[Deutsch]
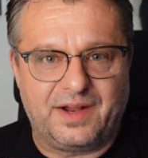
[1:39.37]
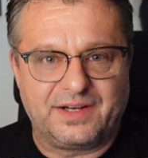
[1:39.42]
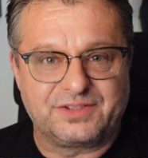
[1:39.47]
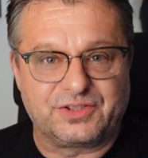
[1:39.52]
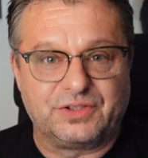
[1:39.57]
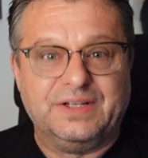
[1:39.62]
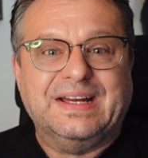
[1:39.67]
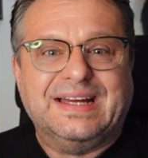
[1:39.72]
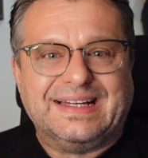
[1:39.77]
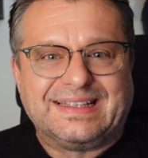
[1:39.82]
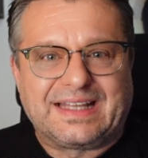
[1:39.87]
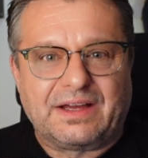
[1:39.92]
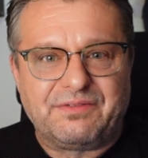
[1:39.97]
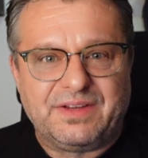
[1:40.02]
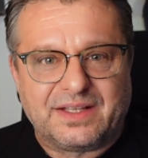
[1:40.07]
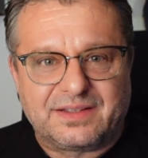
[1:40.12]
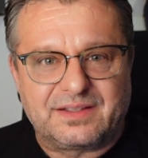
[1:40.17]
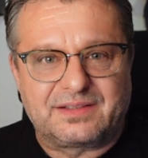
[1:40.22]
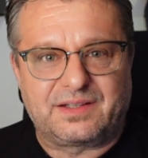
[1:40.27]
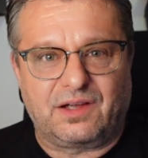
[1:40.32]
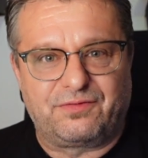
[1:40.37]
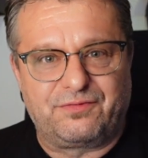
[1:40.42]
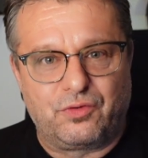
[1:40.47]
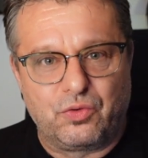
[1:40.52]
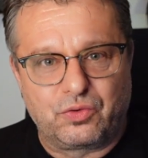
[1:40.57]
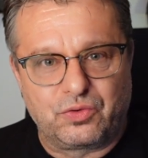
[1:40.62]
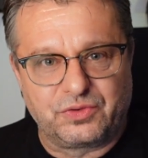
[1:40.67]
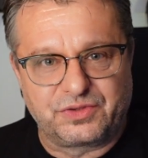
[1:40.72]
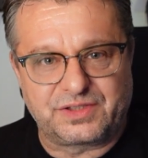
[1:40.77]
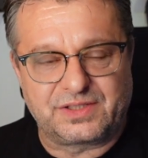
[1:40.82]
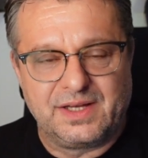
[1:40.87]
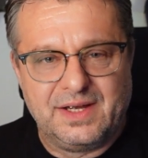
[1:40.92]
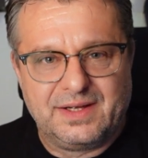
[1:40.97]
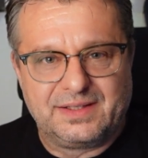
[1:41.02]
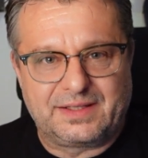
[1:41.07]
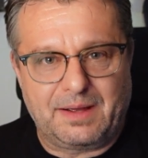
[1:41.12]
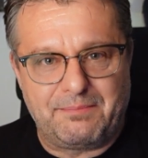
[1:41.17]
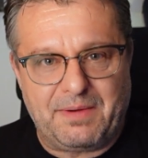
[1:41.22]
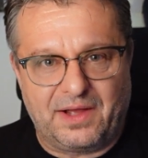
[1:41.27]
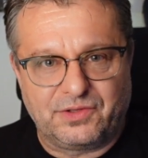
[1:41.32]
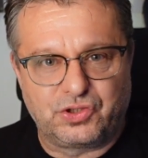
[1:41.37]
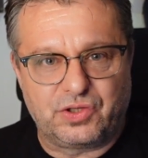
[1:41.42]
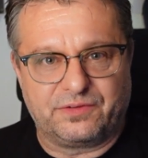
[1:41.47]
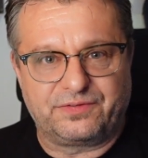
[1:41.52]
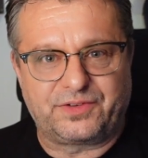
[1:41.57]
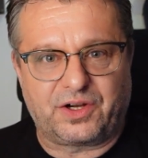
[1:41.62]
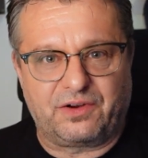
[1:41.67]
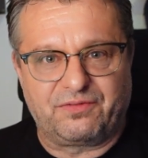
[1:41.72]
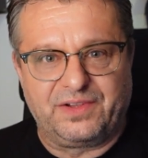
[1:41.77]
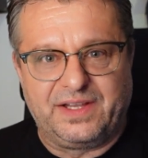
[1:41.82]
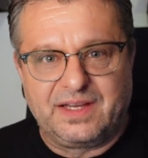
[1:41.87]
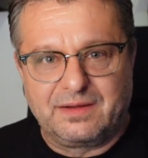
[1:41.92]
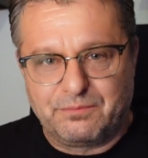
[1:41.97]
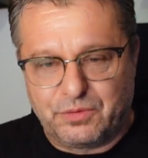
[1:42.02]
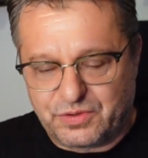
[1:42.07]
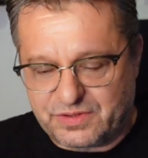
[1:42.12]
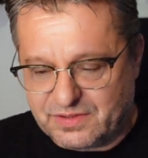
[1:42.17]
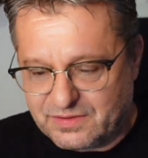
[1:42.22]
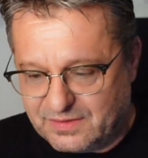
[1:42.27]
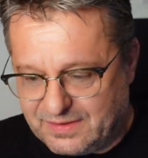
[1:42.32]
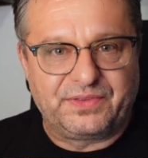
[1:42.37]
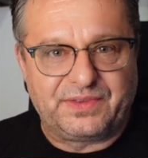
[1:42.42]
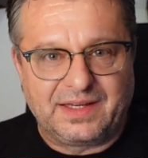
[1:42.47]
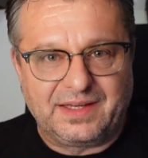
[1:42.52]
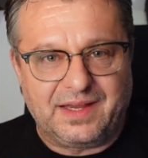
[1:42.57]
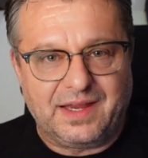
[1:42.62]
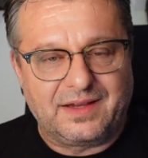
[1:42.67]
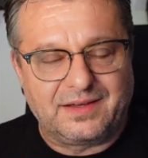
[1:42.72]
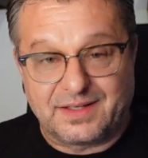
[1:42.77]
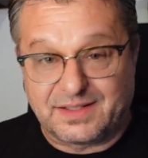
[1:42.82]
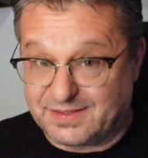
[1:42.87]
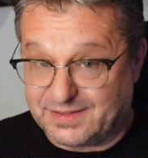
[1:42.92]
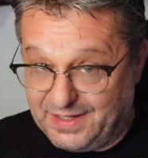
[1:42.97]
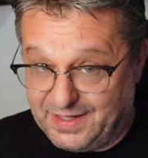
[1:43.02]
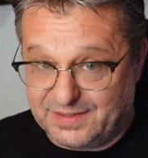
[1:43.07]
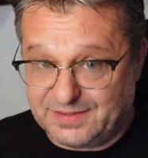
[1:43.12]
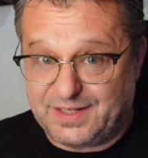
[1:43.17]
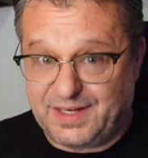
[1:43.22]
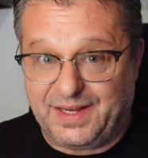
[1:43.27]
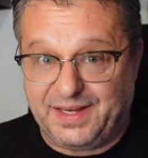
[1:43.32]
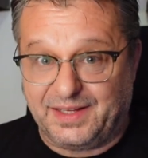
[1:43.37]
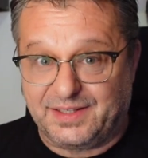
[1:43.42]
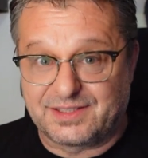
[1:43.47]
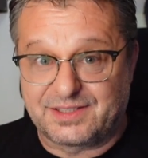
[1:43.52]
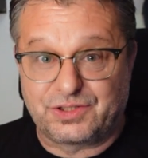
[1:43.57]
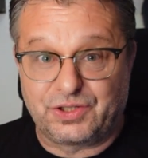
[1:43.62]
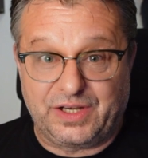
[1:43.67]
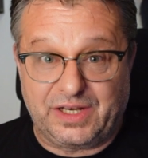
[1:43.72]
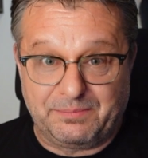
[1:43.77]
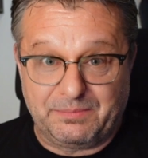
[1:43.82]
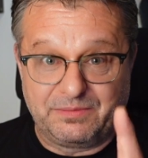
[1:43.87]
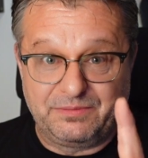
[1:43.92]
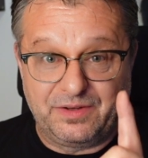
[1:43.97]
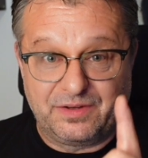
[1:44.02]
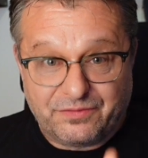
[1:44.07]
Also da wird der Fokus der Mannschaft drauf liegen müssen und den Gegner sehr, sehr ernst zu nehmen.